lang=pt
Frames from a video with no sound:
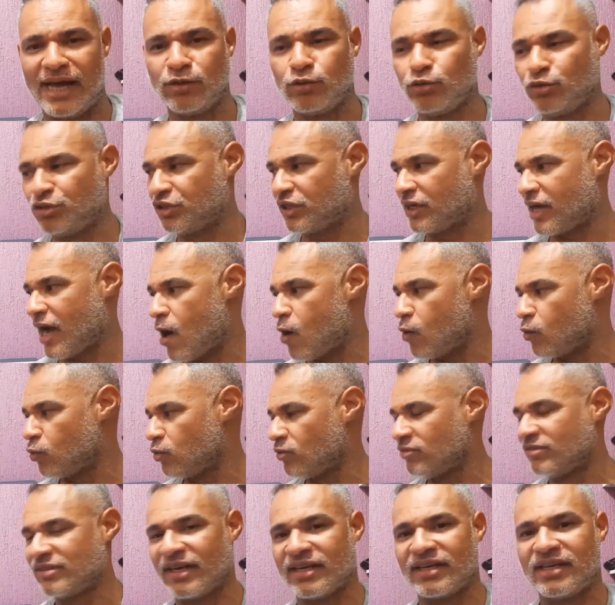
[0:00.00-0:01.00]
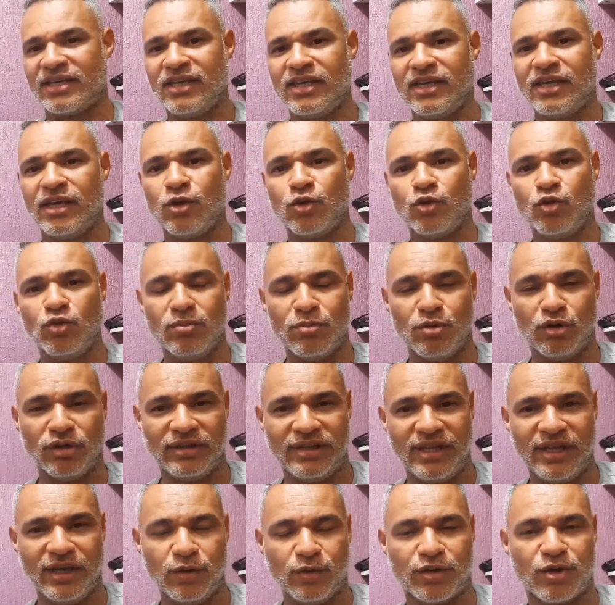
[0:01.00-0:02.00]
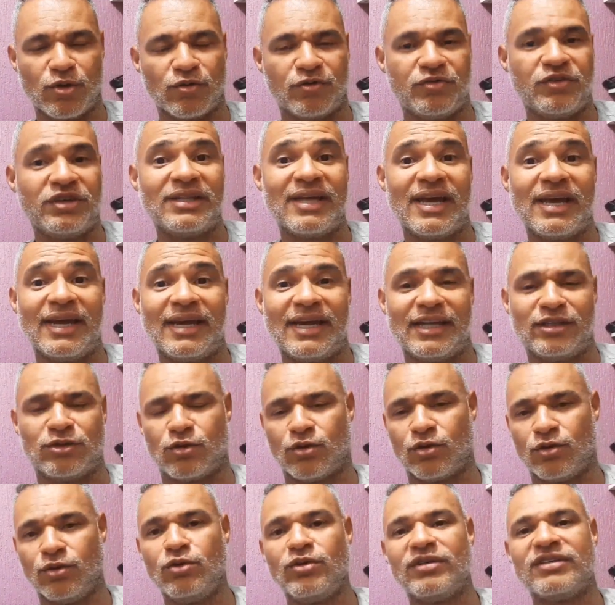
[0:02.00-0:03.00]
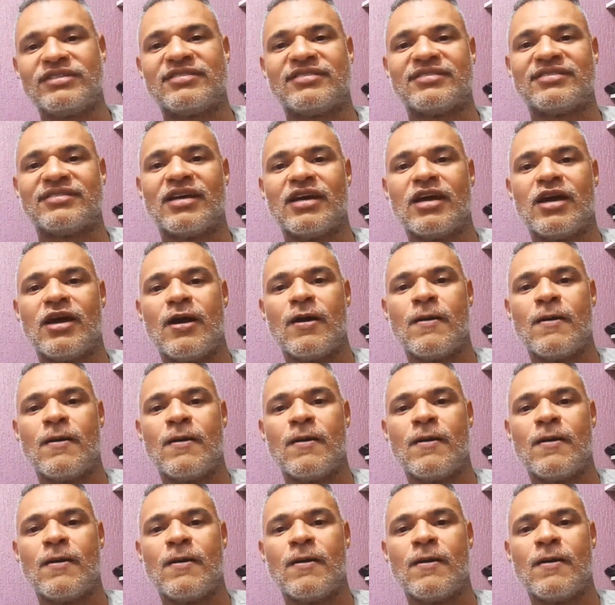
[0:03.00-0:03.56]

Nos cálculos aqui, no modelo que eu vi da Electrolux,